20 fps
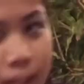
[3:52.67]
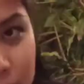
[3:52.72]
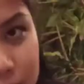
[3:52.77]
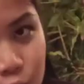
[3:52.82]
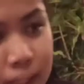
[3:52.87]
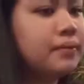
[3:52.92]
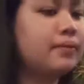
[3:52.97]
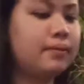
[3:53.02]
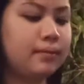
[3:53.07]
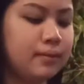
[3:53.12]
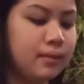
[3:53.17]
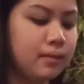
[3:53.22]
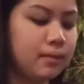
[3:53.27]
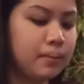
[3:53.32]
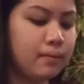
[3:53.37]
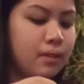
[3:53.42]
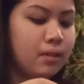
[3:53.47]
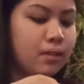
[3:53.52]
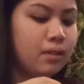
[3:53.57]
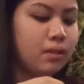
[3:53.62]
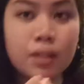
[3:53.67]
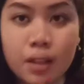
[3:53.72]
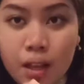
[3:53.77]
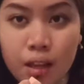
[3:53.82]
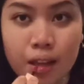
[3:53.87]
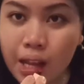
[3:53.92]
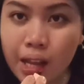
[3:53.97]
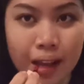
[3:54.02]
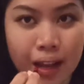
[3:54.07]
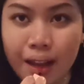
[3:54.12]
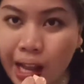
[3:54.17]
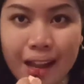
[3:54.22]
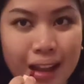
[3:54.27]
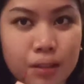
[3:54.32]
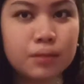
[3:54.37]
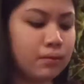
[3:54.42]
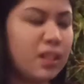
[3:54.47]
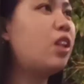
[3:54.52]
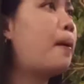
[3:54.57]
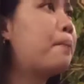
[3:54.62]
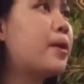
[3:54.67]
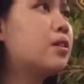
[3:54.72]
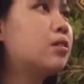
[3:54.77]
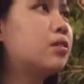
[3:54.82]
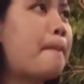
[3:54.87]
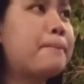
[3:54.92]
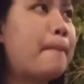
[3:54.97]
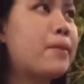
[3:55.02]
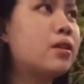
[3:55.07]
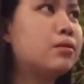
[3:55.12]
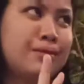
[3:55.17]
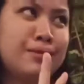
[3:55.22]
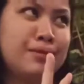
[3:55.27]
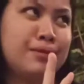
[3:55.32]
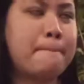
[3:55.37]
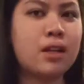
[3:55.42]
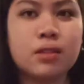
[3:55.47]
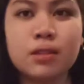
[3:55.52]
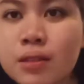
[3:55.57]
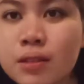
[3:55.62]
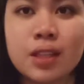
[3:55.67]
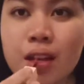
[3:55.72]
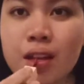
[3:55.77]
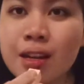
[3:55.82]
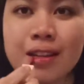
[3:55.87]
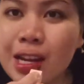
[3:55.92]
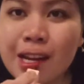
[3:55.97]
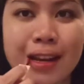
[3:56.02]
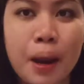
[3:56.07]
foto ataupun untuk di Instagram kan ya ya